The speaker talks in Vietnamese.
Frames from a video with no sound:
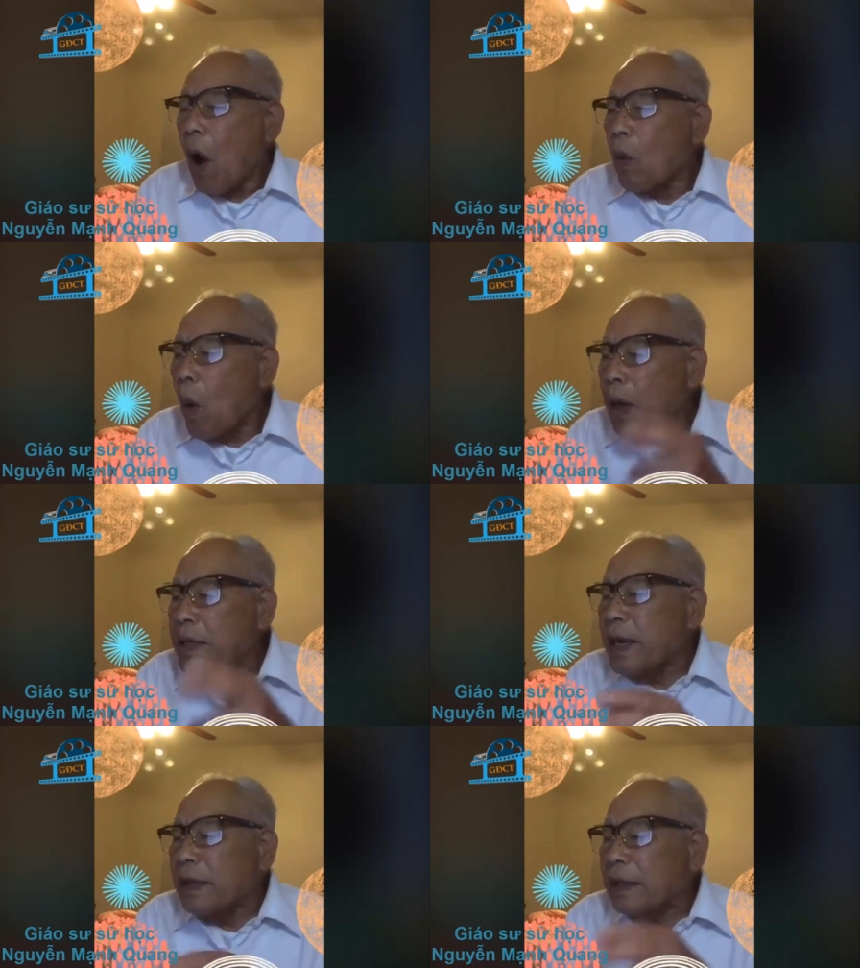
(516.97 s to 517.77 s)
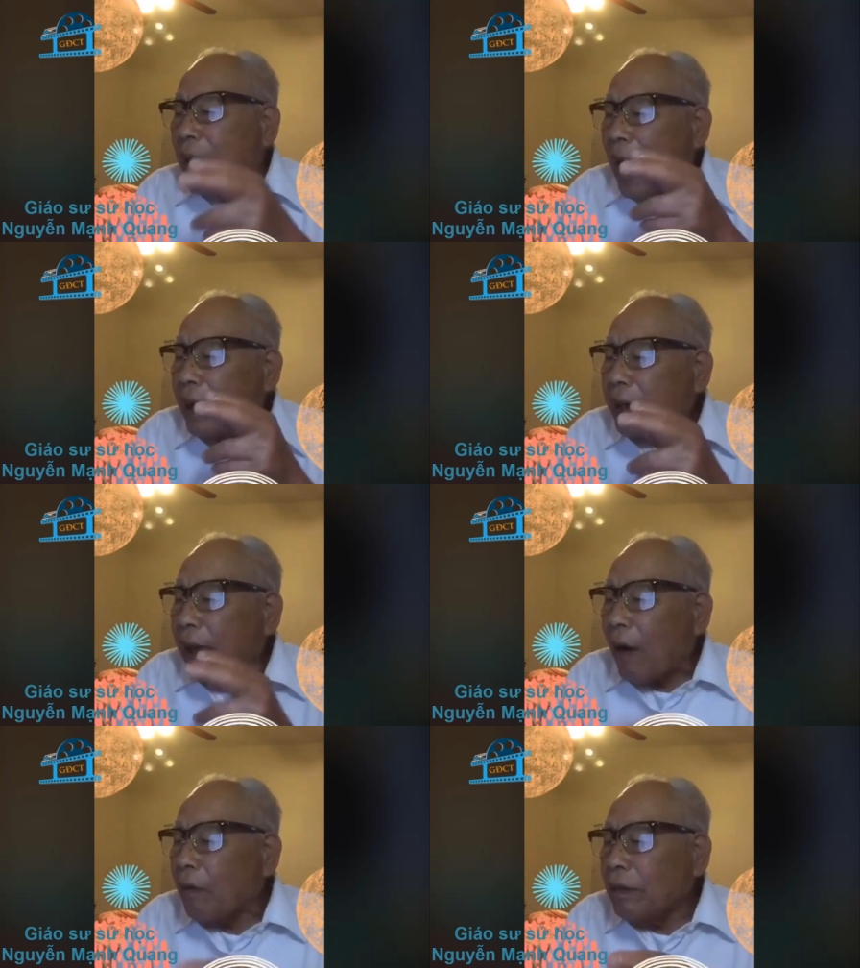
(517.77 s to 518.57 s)
Cuộc chiến càng
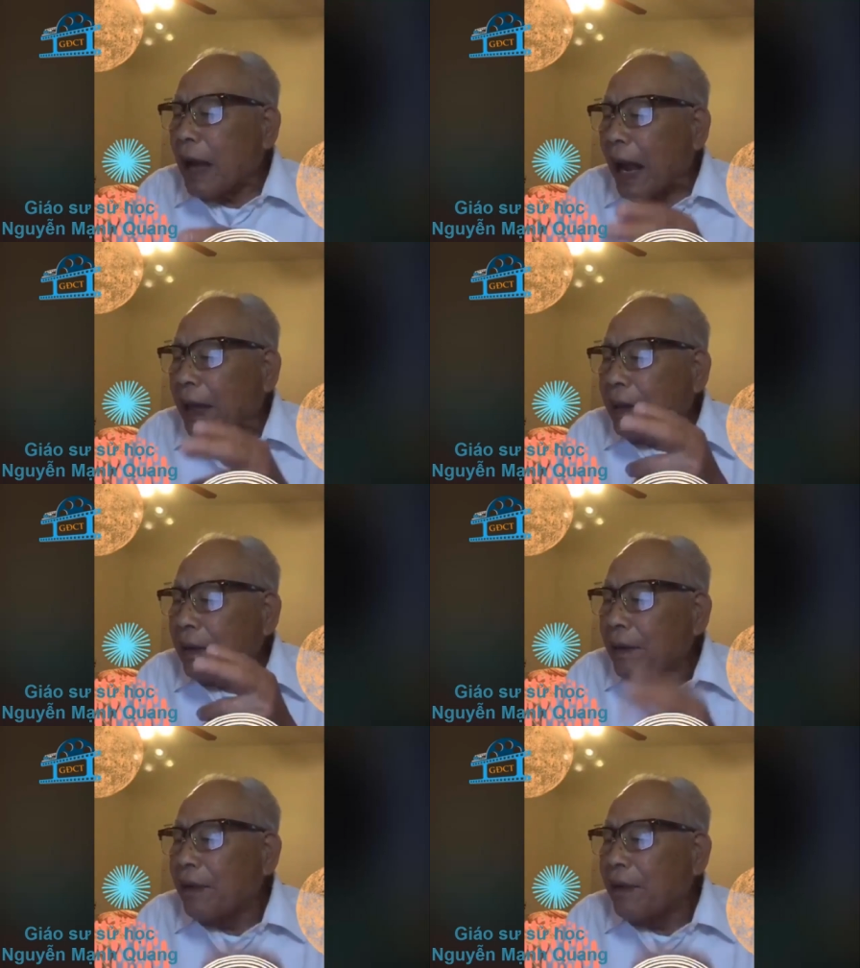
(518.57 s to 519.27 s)
kéo dài